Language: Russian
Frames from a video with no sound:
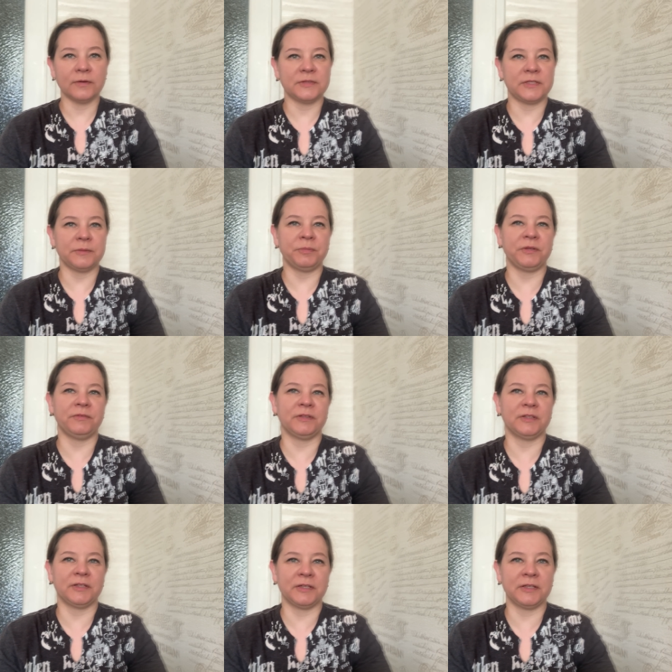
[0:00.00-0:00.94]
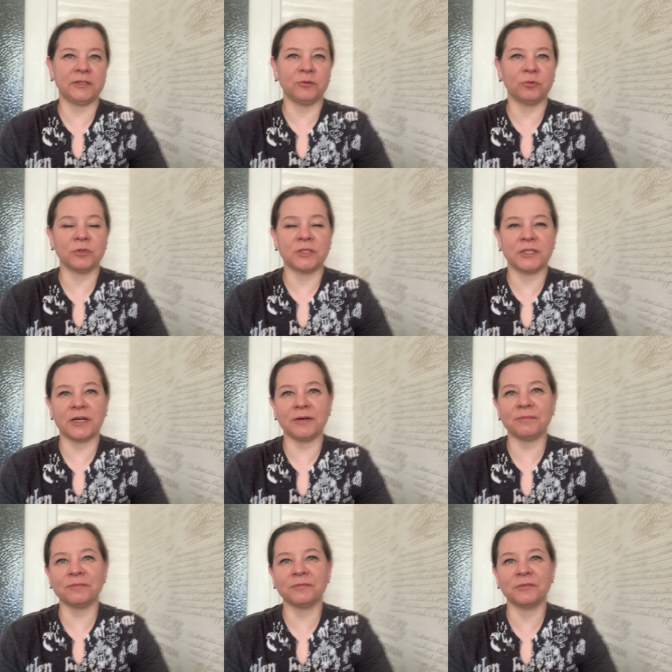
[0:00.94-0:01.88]
Всем привет, дорогие
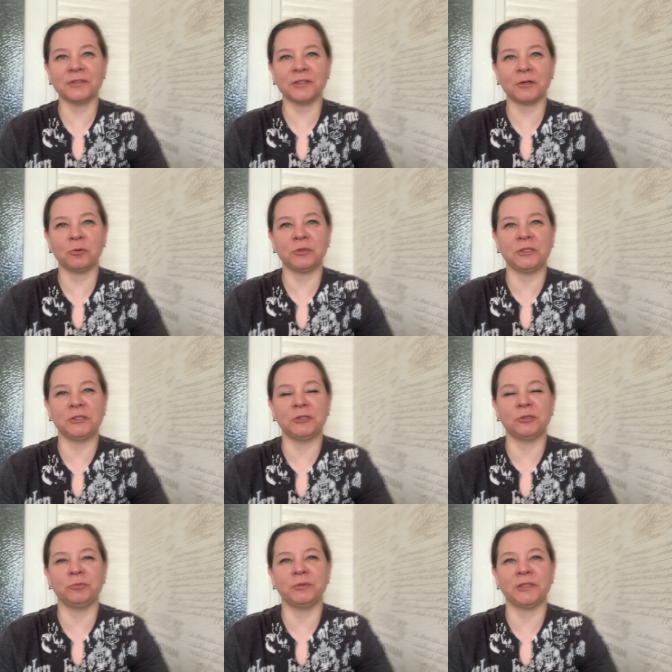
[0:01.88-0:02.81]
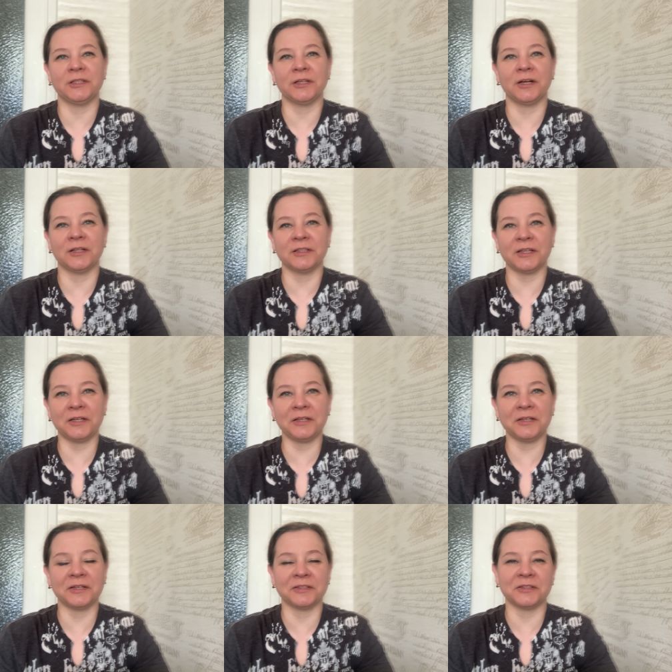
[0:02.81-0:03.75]
друзья! Вы находитесь у меня на
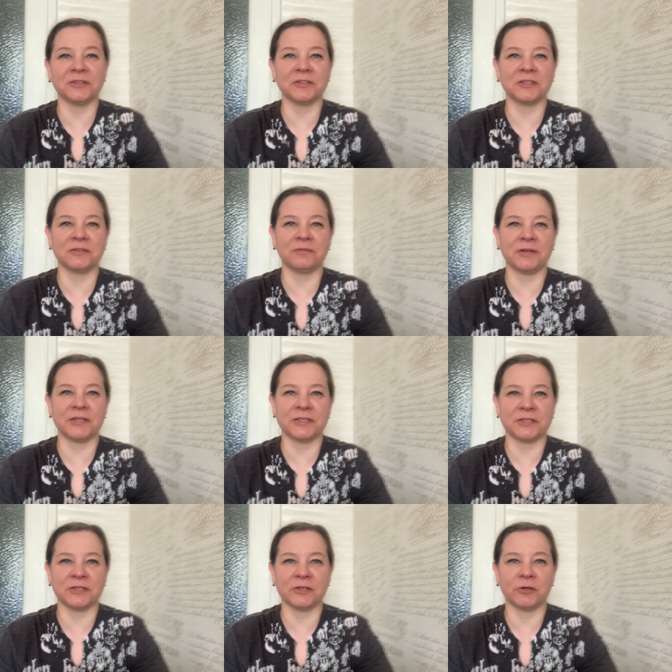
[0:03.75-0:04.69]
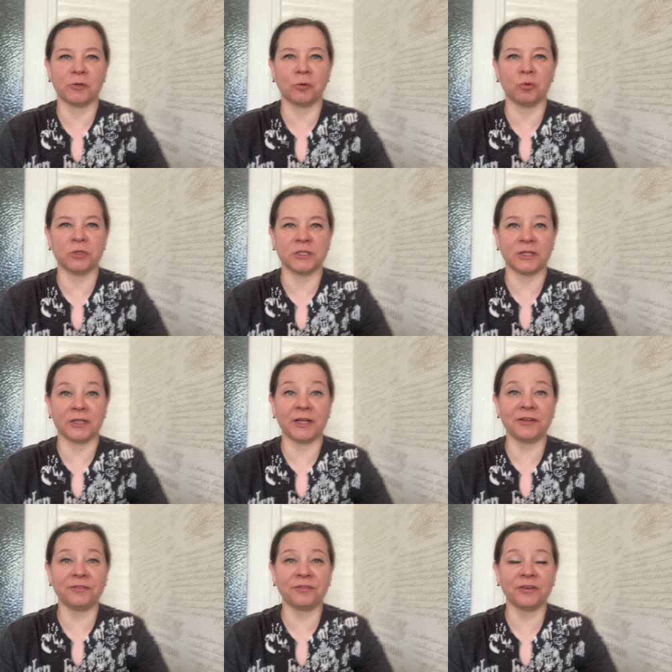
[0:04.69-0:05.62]
канале. Канал называется Кукоти
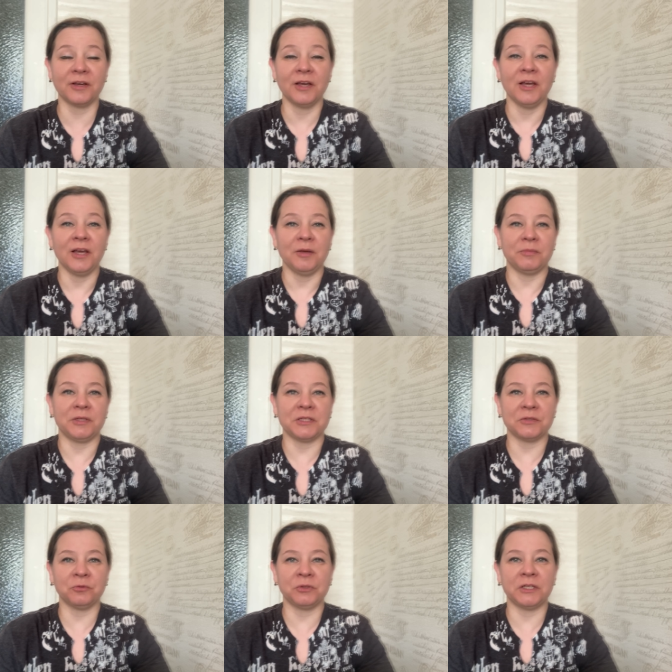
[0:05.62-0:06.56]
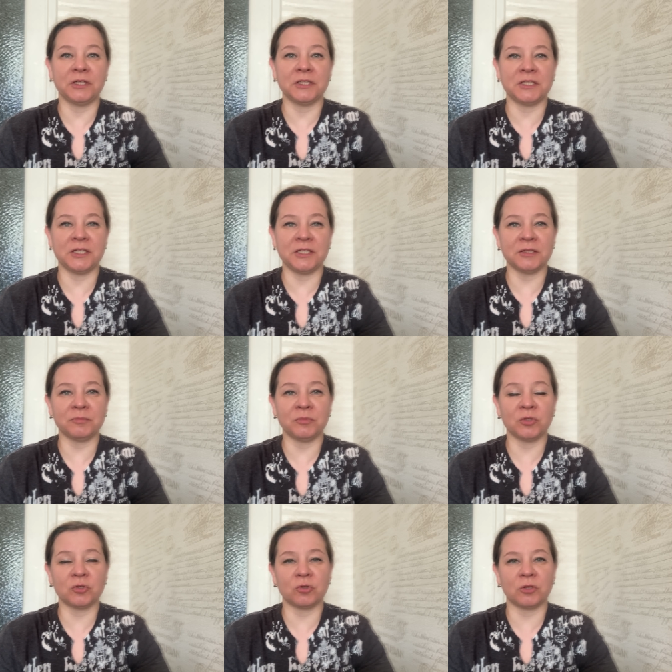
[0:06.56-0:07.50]
Лайф. Меня зовут Екатерина,
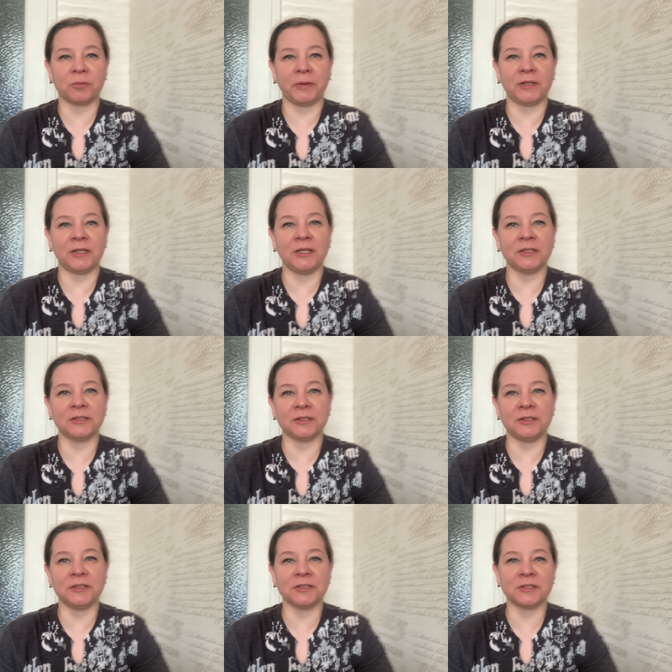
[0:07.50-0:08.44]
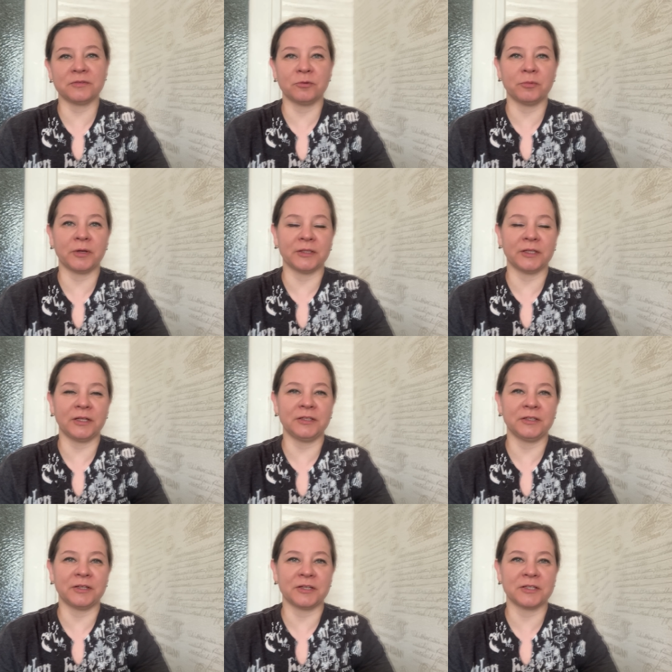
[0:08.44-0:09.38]
мне 45 лет, и на своем
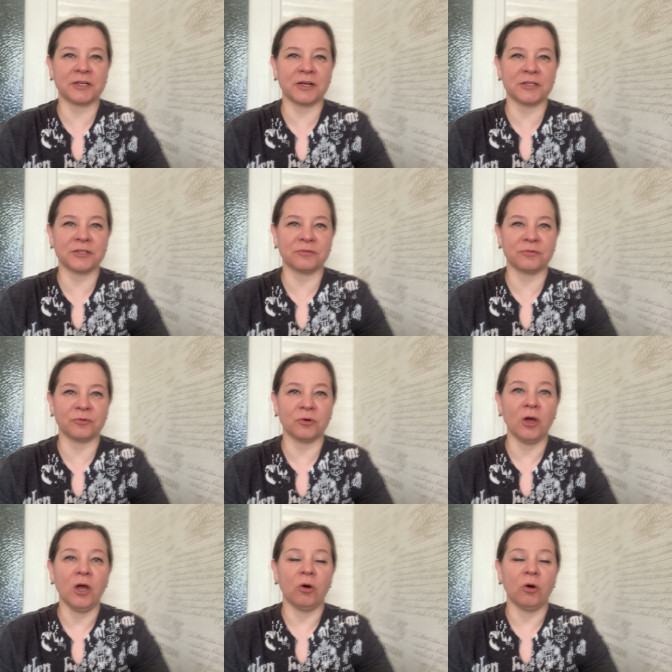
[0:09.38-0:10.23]
канале я рассказываю